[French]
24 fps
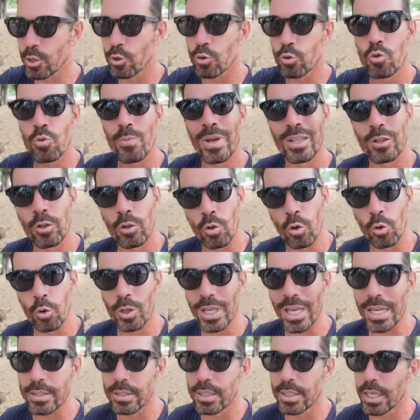Et je suis maintenant dans le
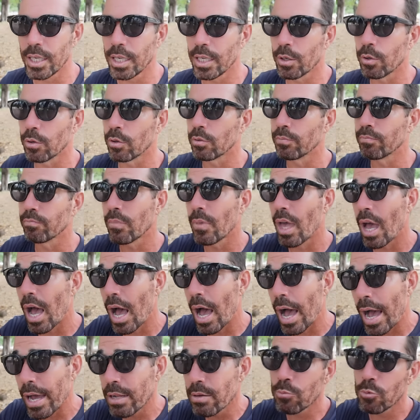quartier euh,
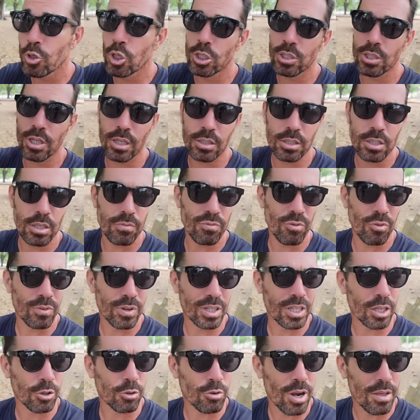administratif, on
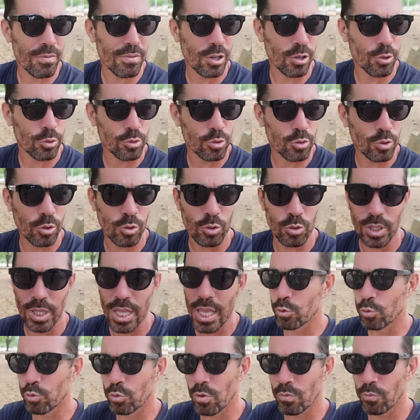va dire, de la ville de Sokodé.
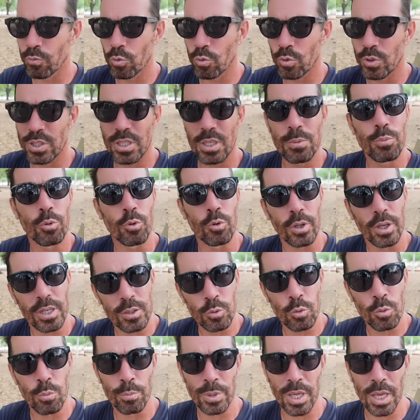Je suis venu ici pour une
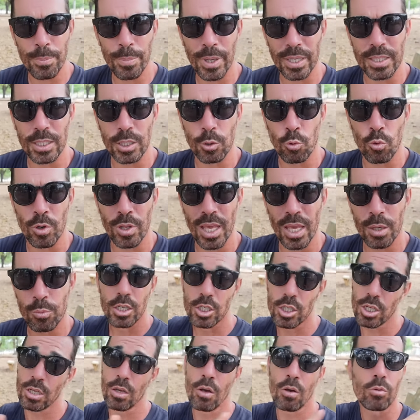raison bien particulière.
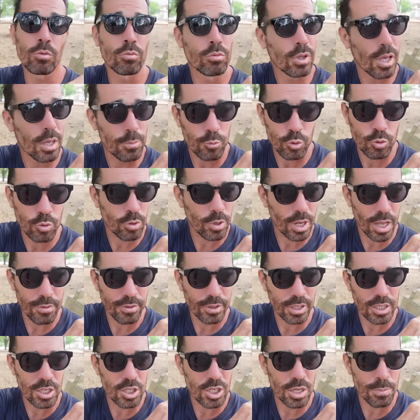J'ai rencontré un monsieur là
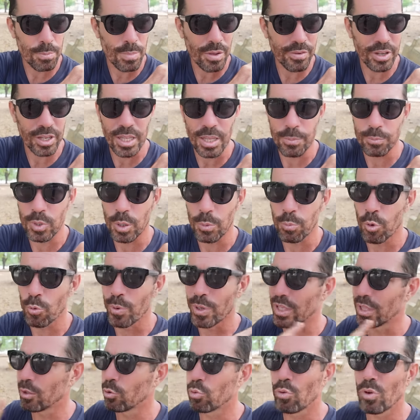avec qui j'ai bavardé un petit peu, Il
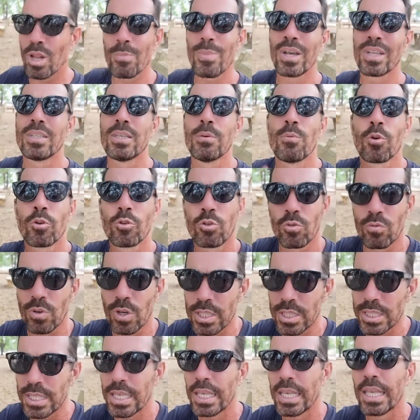m'a dit tous les bâtiments que tu vois
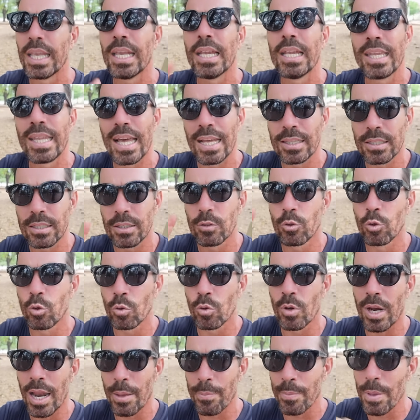ici, ils datent
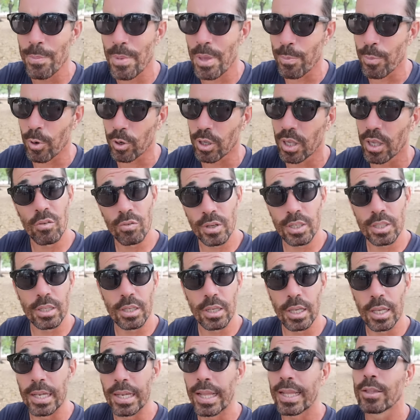de la même époque. En fait,
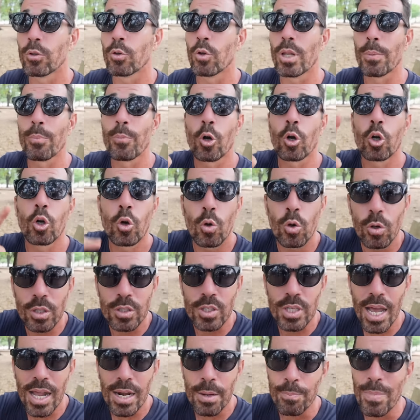ils datent de l'époque
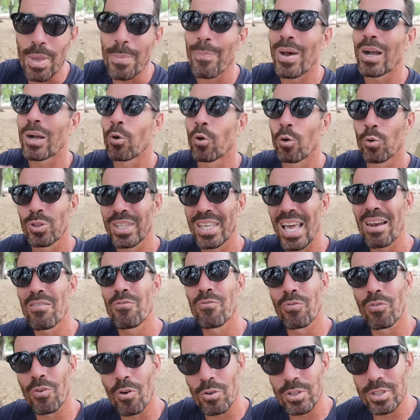coloniale, mais pas coloniale
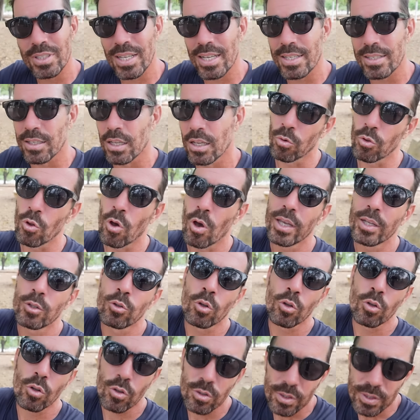française. On aurait
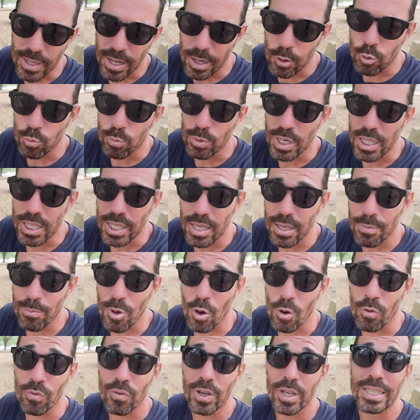tendance à l'oublier,
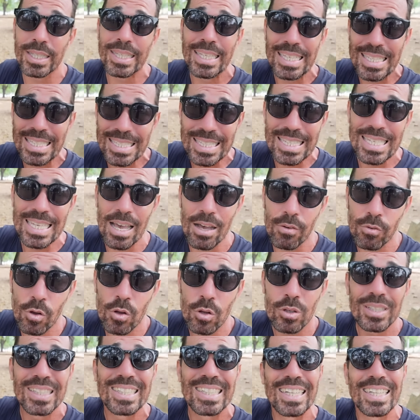mais en fait, ici
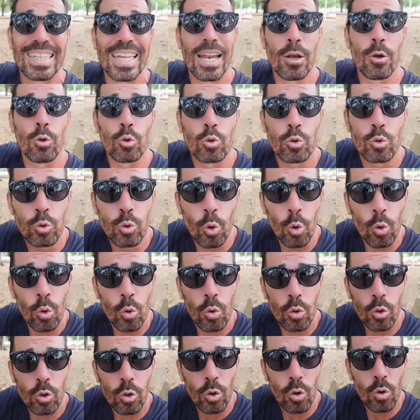avant, c'était le
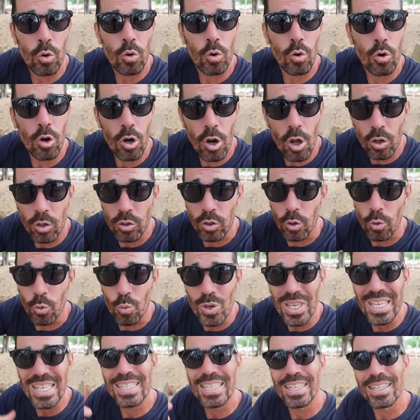Togoland.
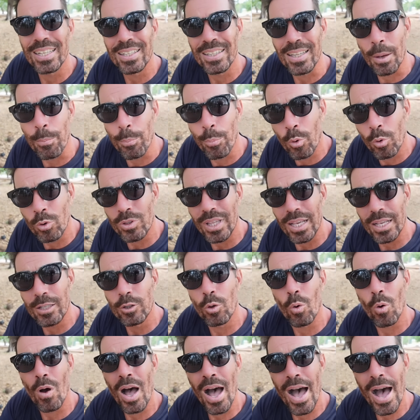Oui, c'était un
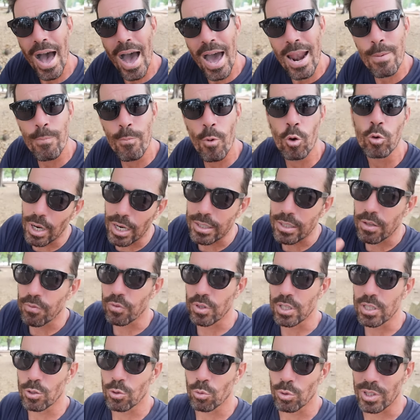protectorat allemand. La
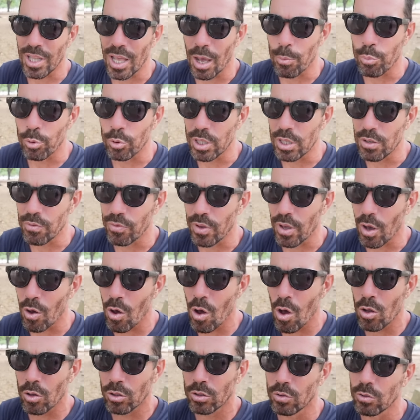définition était un peu
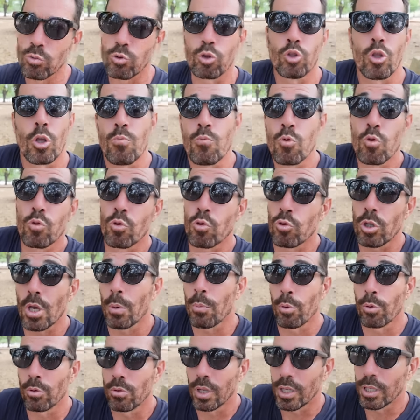différente. C'était mieux de dire
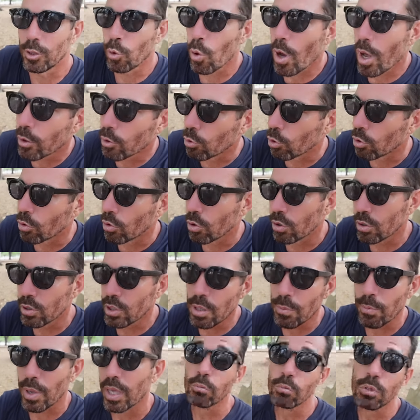protectorat que
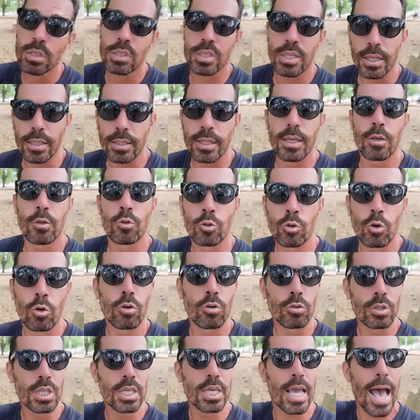colonie, mais oui, ça a été une
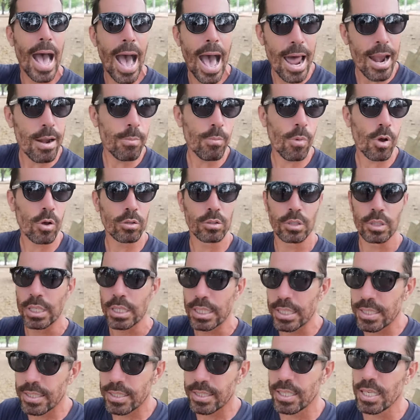colonie allemande
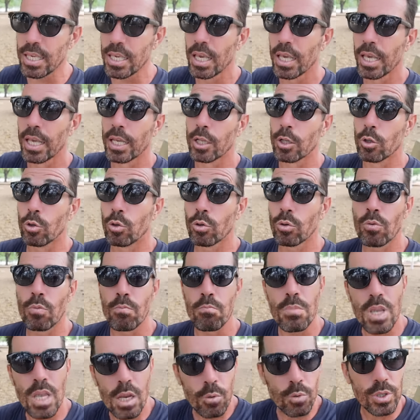ici de
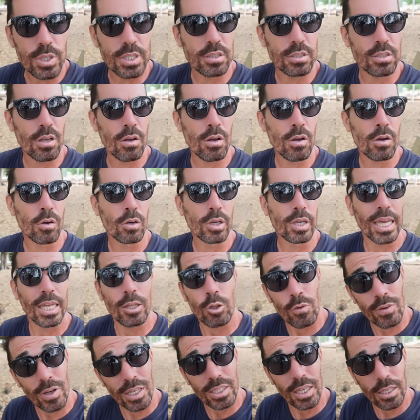
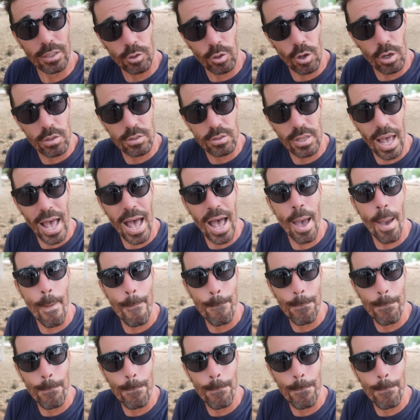1894 à